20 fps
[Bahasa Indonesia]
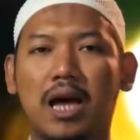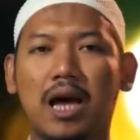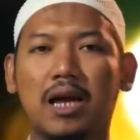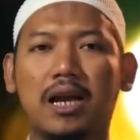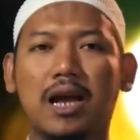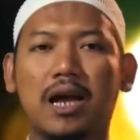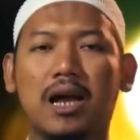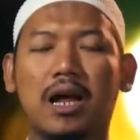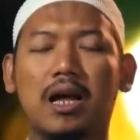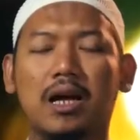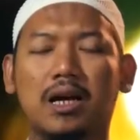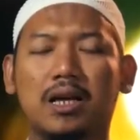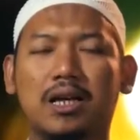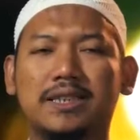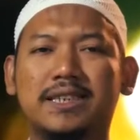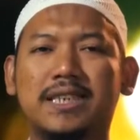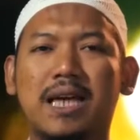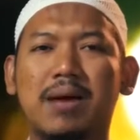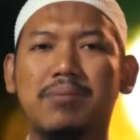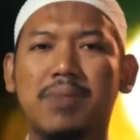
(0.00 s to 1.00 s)
karena
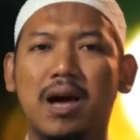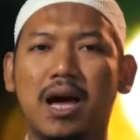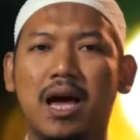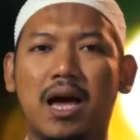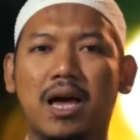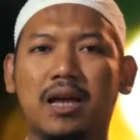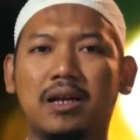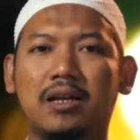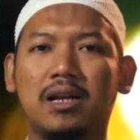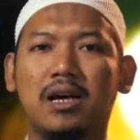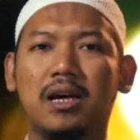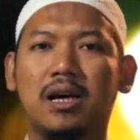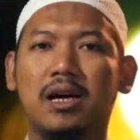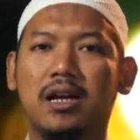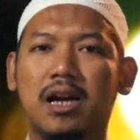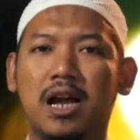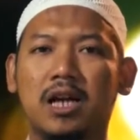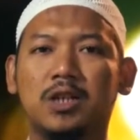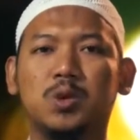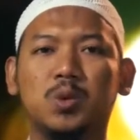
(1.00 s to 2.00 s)
kesamaan
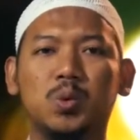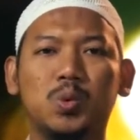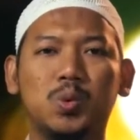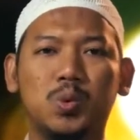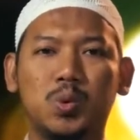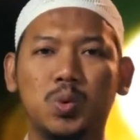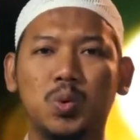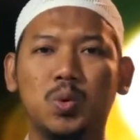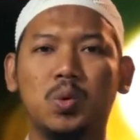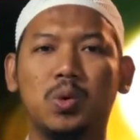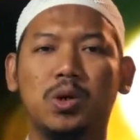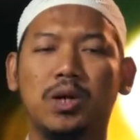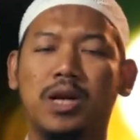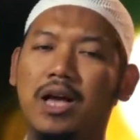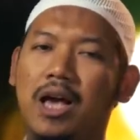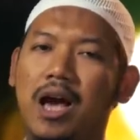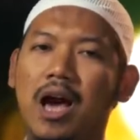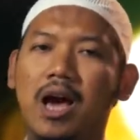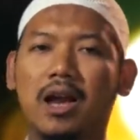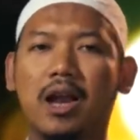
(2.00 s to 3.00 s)
ras suku
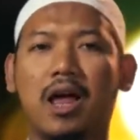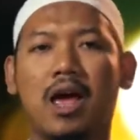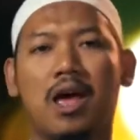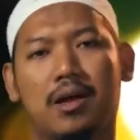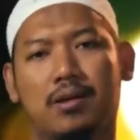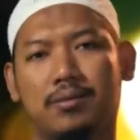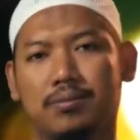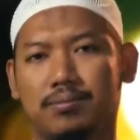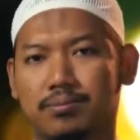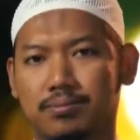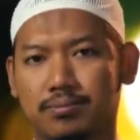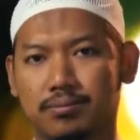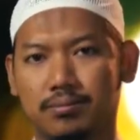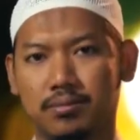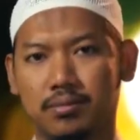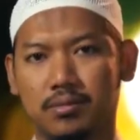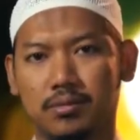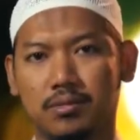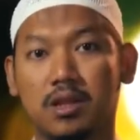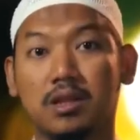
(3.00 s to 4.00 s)
negara,
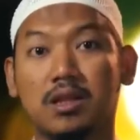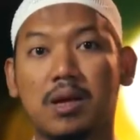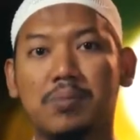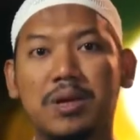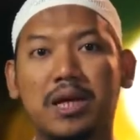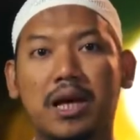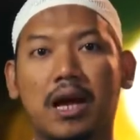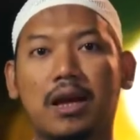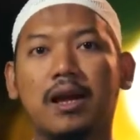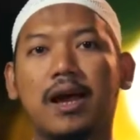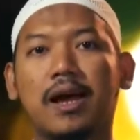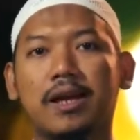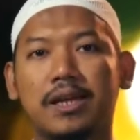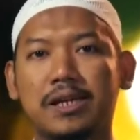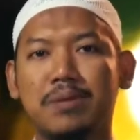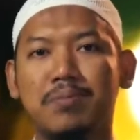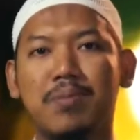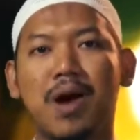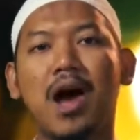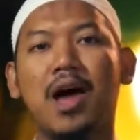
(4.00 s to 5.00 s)
tetapi karena
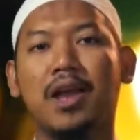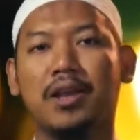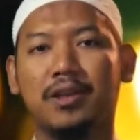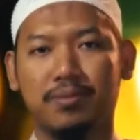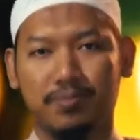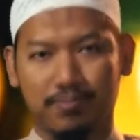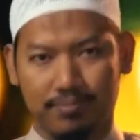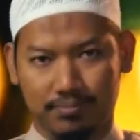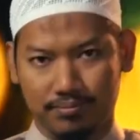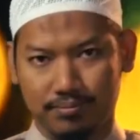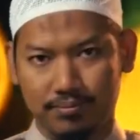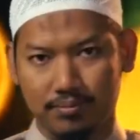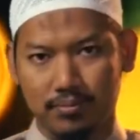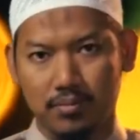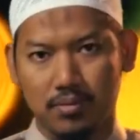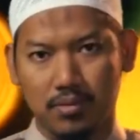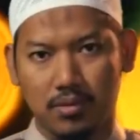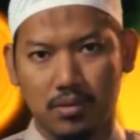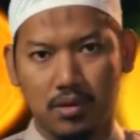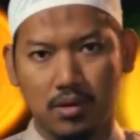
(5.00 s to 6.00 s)
iman.
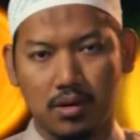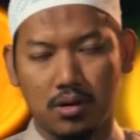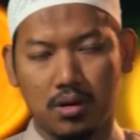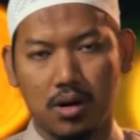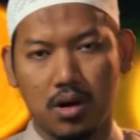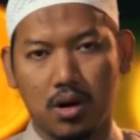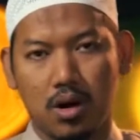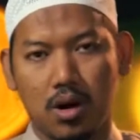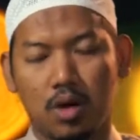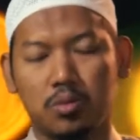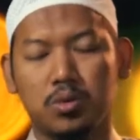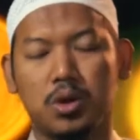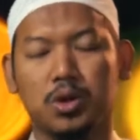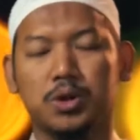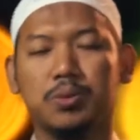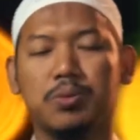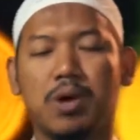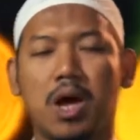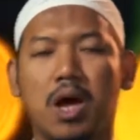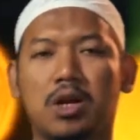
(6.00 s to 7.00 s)
Allah
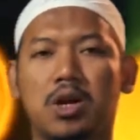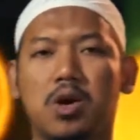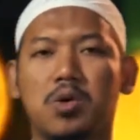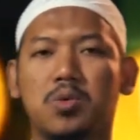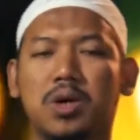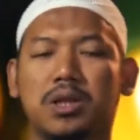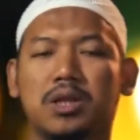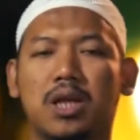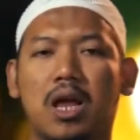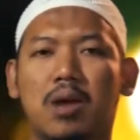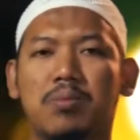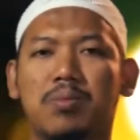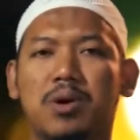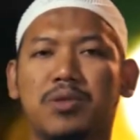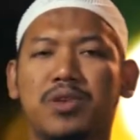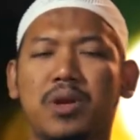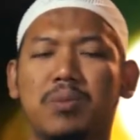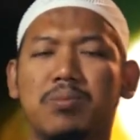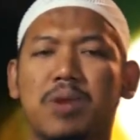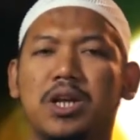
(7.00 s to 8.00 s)
Subhanahu wa taala
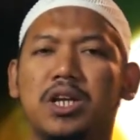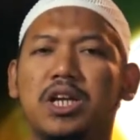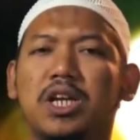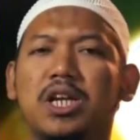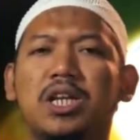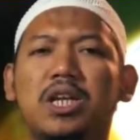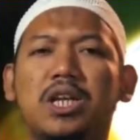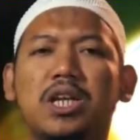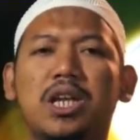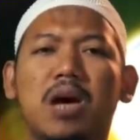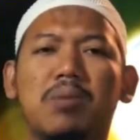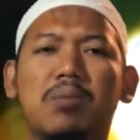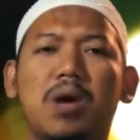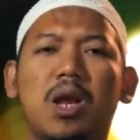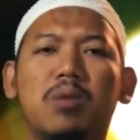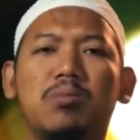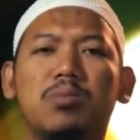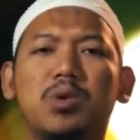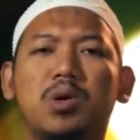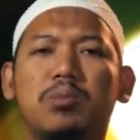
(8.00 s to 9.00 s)
berfirman,
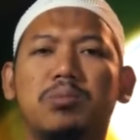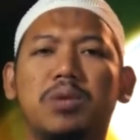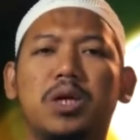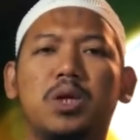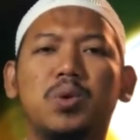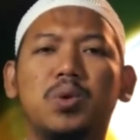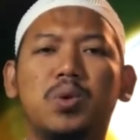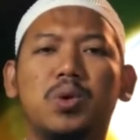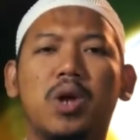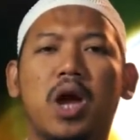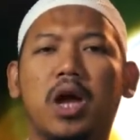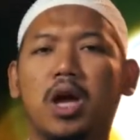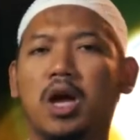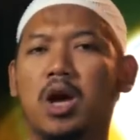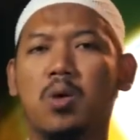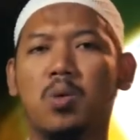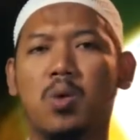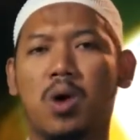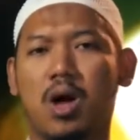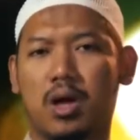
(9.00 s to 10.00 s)
"Innamal mu'minuna
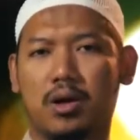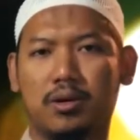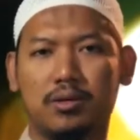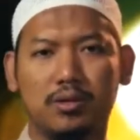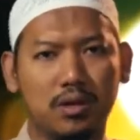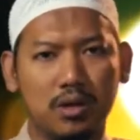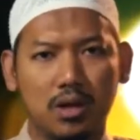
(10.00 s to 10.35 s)
ihwah."